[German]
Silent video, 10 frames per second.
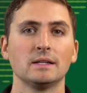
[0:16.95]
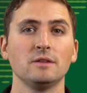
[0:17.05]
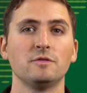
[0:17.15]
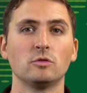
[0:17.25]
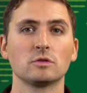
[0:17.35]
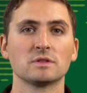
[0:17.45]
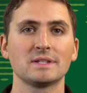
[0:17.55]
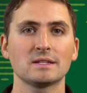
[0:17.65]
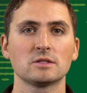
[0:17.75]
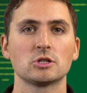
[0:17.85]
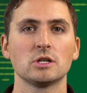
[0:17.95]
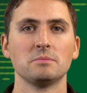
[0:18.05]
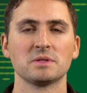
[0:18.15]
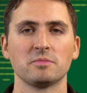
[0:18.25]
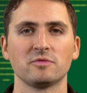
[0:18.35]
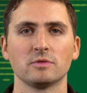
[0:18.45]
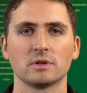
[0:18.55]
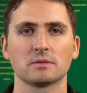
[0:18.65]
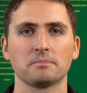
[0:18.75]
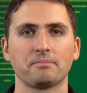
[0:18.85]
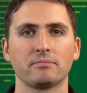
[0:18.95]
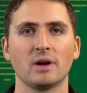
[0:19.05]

Die Fotos lassen Schlimmes befürchten.